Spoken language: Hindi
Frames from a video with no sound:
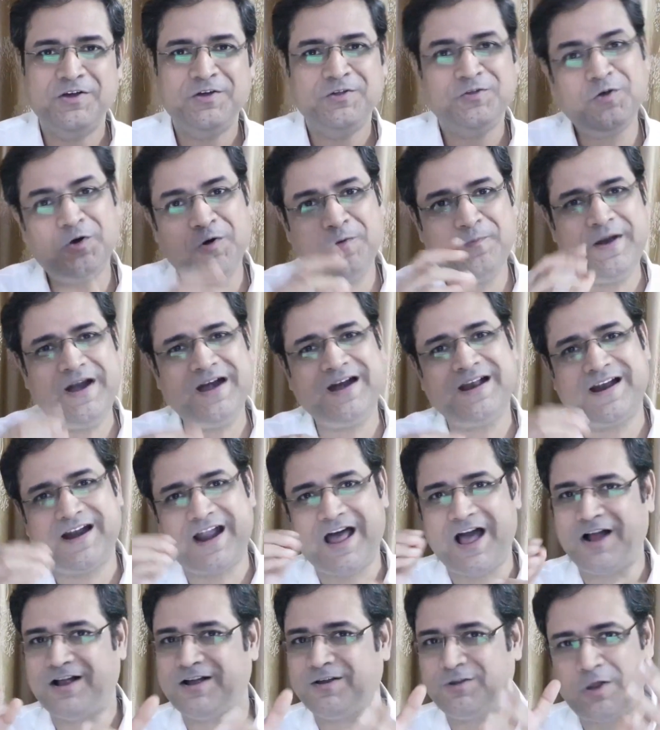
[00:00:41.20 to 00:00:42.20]
तो मैं
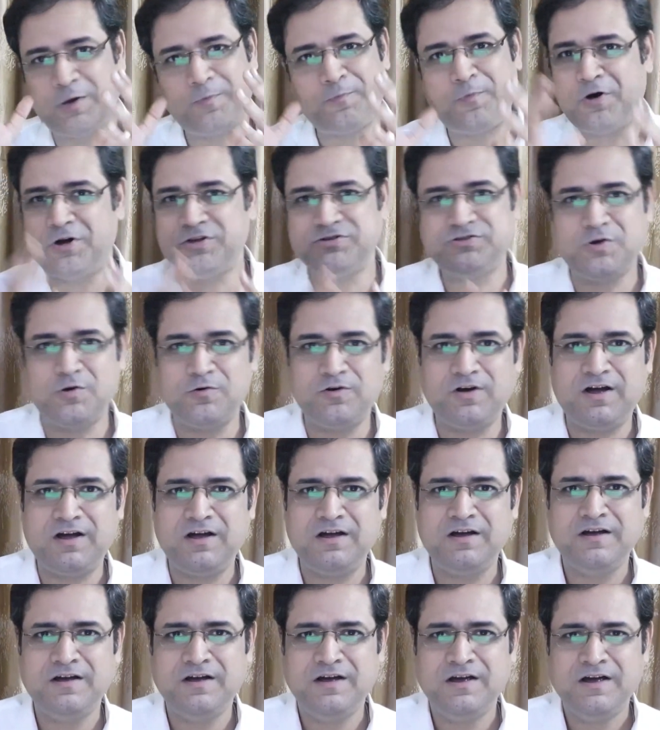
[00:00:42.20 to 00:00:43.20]
ग्राहक तक पहुँच जाऊँगा
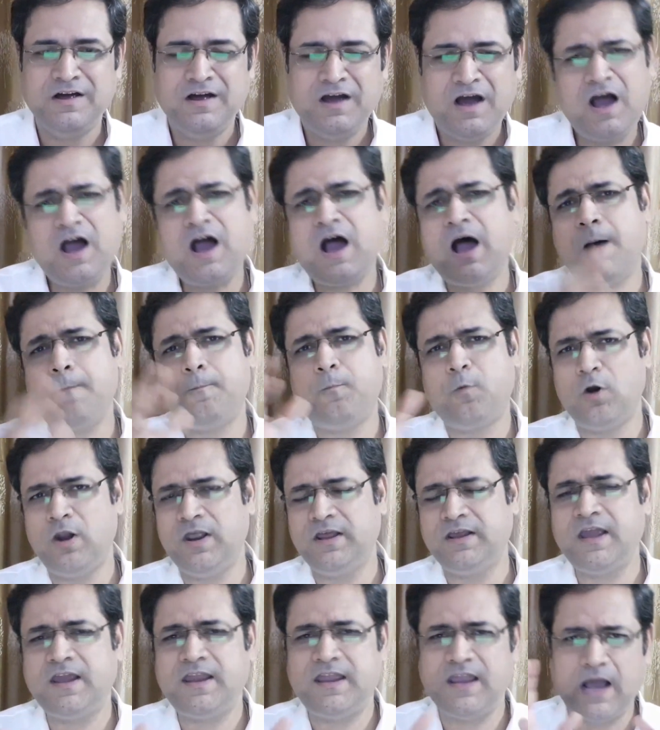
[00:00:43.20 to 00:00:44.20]
हाँ आप
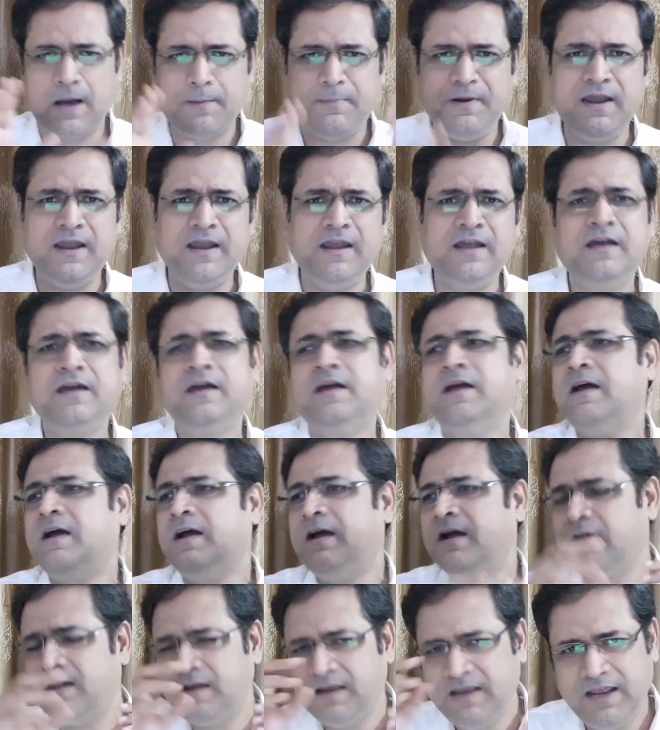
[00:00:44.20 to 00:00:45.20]
बोलेंगे कि अभी
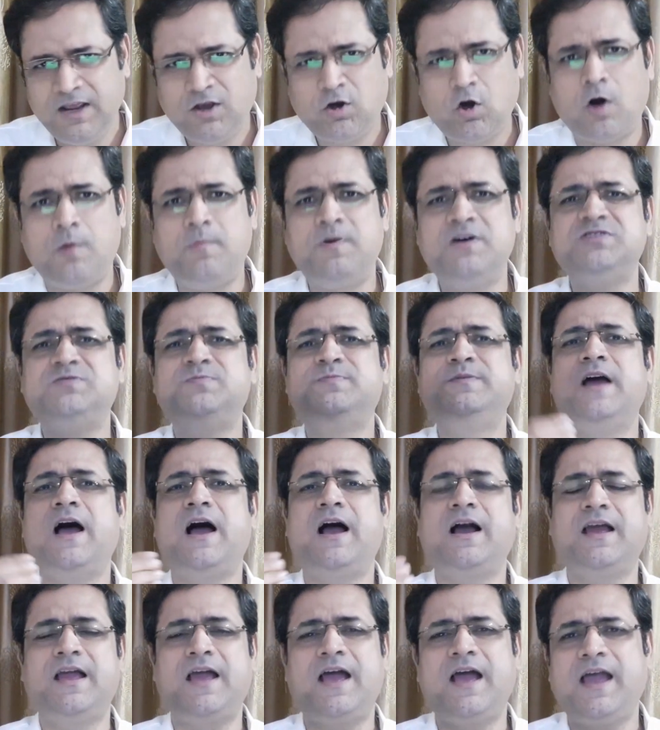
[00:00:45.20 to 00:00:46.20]
ई कॉमर्स भी
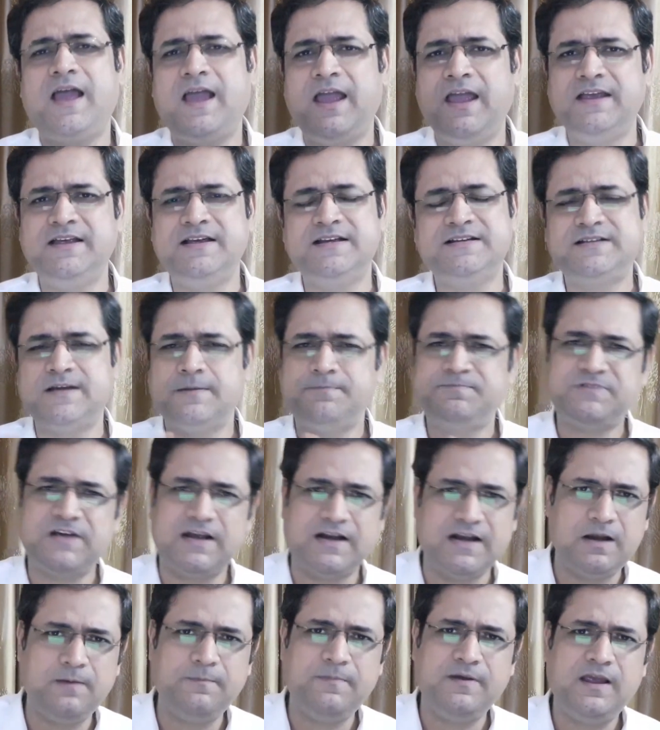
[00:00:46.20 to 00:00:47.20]
आ गया है ये सब
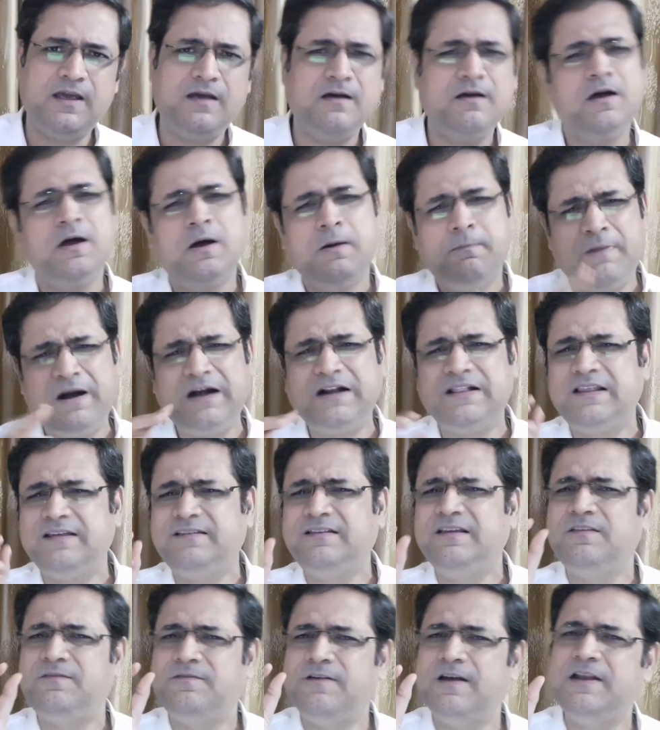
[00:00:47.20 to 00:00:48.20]
चैनल भी है बट
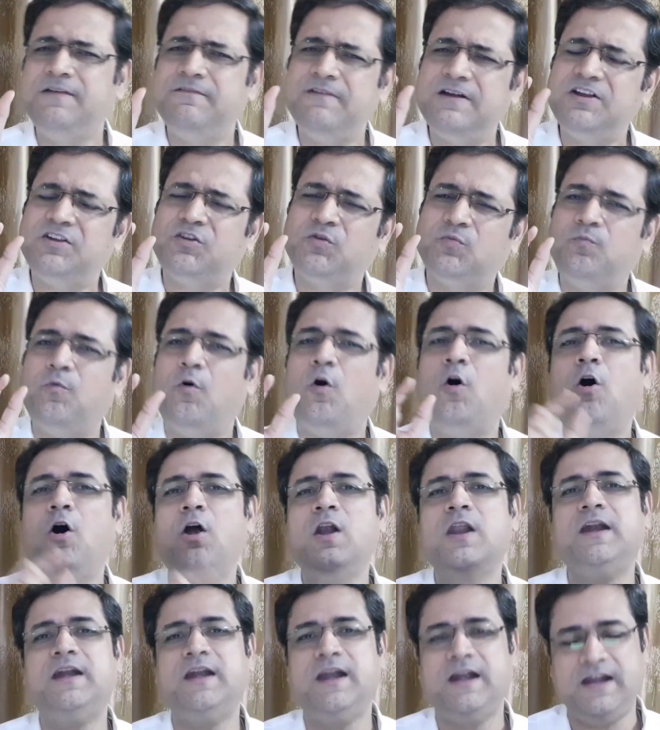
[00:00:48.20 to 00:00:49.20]
दिस इज़ वेरी वेरी
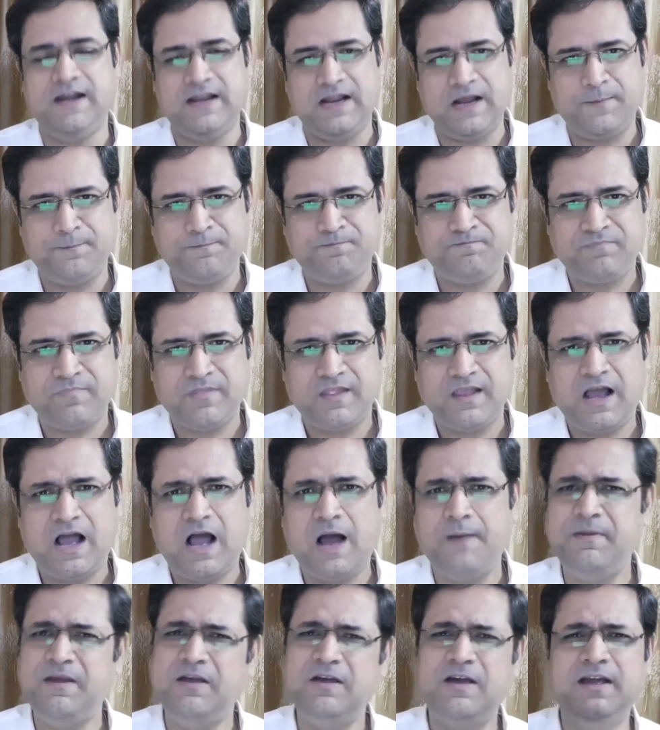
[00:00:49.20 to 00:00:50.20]
स्मॉल इन इंडिया
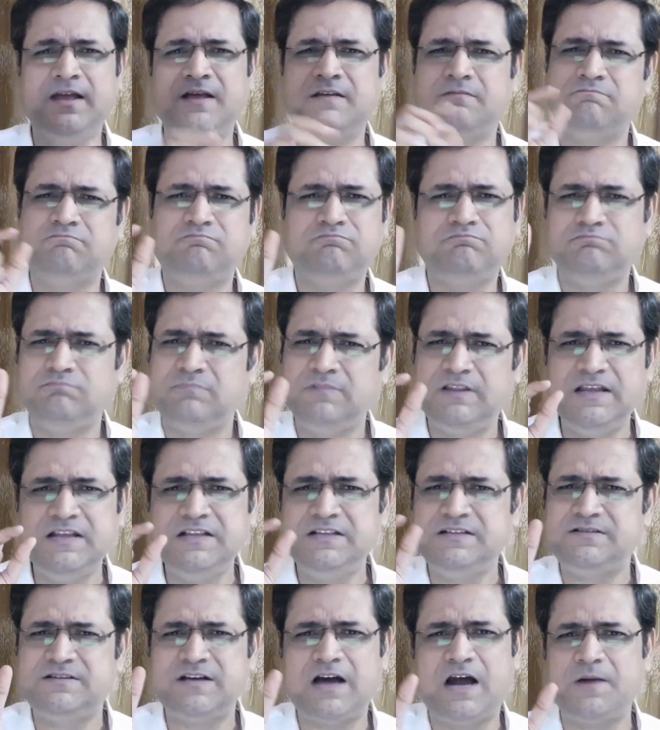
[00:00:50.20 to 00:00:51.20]
अभी ये
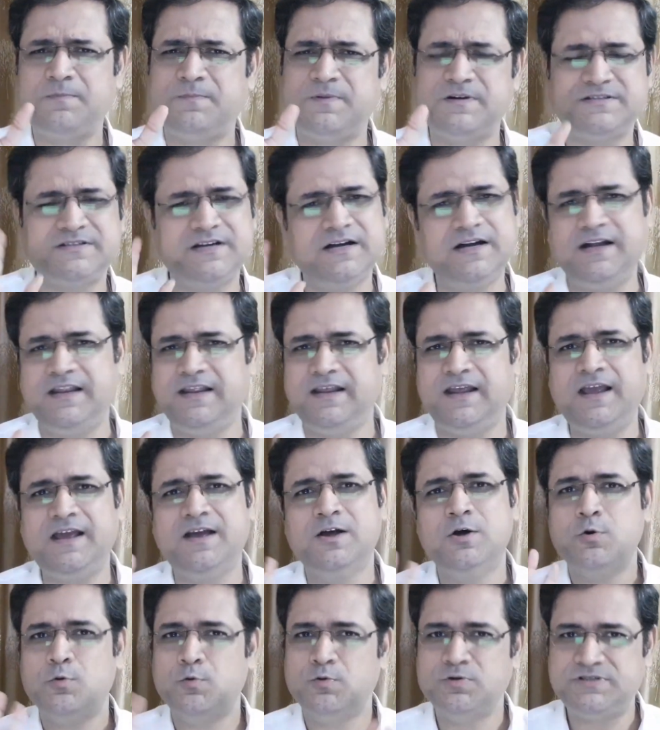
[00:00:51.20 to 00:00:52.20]
तीन चार परसेंट ही है
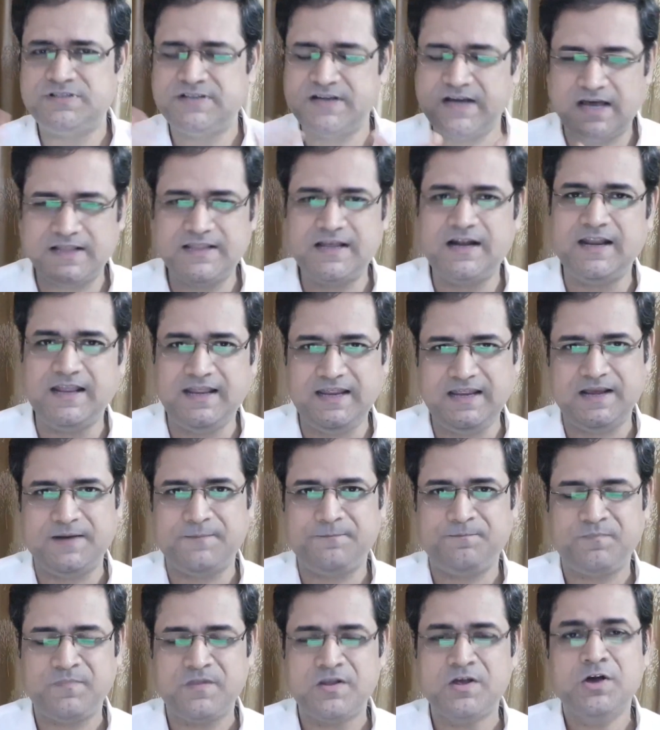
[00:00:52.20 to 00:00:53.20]
उससे ज़्यादा नहीं है
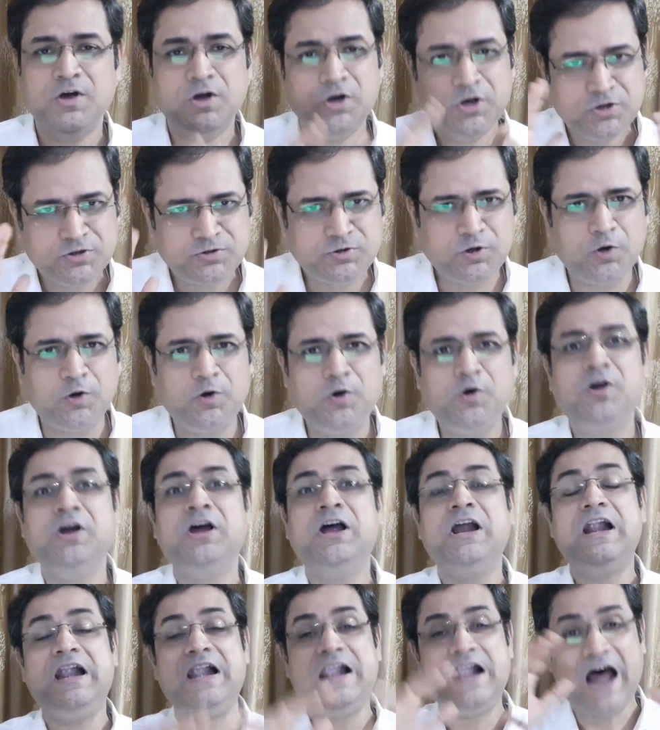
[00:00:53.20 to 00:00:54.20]
सो
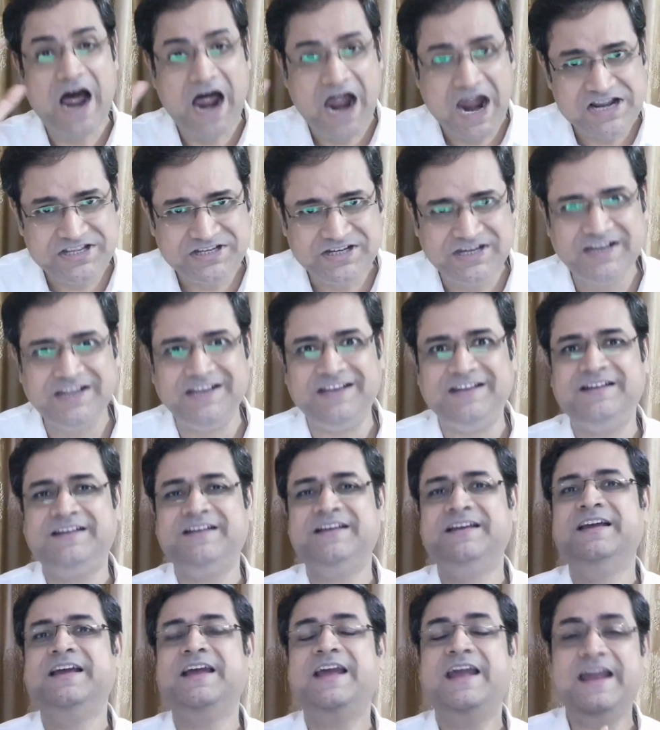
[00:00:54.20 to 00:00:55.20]
लार्जली
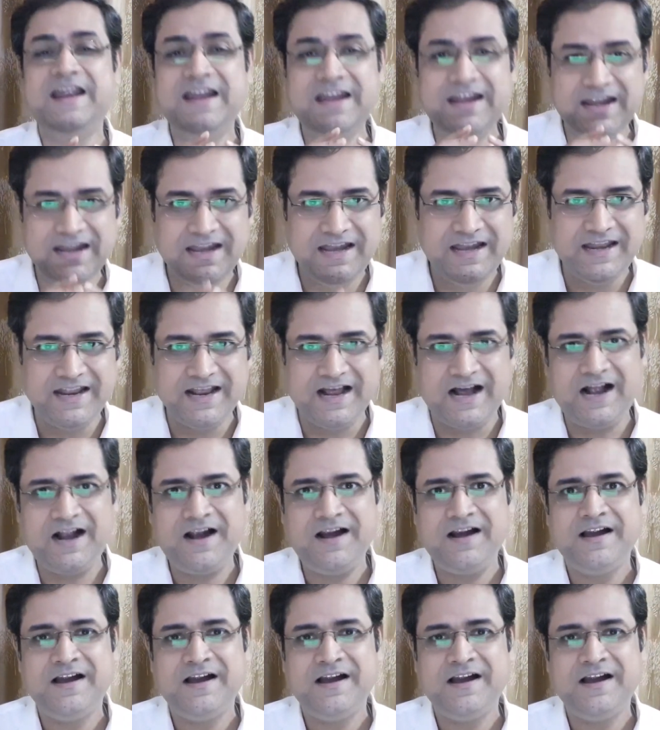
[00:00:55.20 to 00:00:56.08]
इन इंडिया